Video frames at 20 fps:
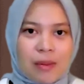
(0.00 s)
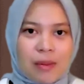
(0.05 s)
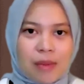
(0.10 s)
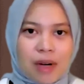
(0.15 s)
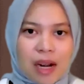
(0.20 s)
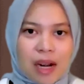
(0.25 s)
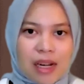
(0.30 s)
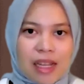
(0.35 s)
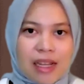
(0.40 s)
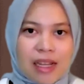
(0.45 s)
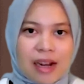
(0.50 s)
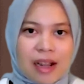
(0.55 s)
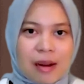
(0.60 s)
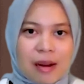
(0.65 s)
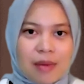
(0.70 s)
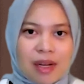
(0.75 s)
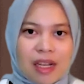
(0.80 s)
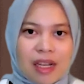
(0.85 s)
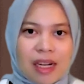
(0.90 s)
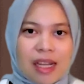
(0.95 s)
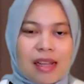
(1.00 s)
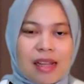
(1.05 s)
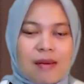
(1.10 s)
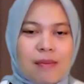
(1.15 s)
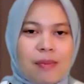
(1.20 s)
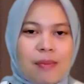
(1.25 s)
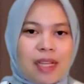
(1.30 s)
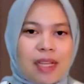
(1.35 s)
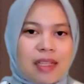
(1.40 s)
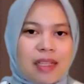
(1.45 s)
Beralih ke dalam negeri,
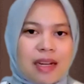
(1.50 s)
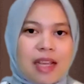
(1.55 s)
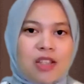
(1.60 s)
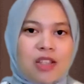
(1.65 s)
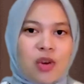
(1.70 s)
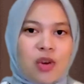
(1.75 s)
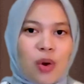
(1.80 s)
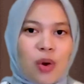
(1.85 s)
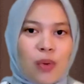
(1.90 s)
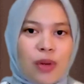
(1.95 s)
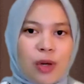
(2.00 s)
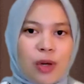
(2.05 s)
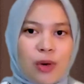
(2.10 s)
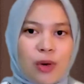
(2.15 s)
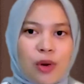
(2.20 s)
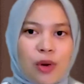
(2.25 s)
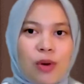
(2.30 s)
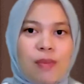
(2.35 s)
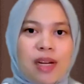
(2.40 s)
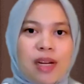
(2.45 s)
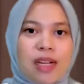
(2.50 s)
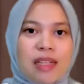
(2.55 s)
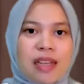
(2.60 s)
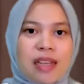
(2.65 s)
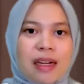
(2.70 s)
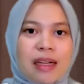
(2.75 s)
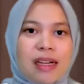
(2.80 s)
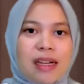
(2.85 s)
Presiden Joko Widodo mendesak